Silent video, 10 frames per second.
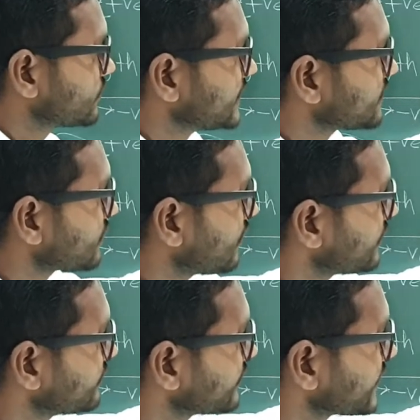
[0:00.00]
क्योंकि
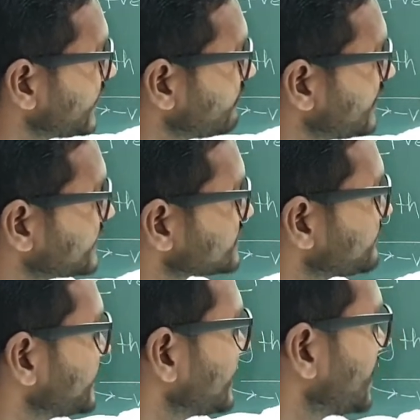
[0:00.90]
कॉन्केव लेंस
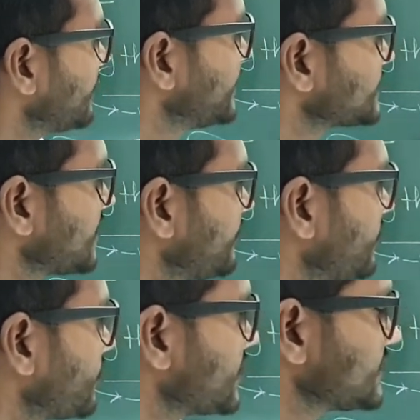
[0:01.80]
में हमेशा
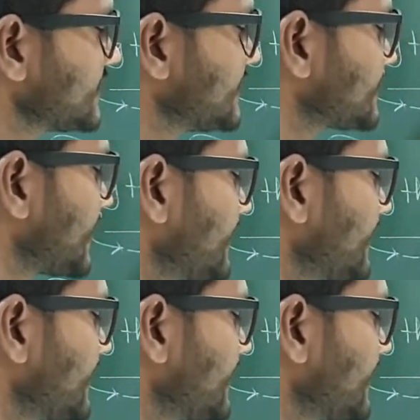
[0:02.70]
फोकस इस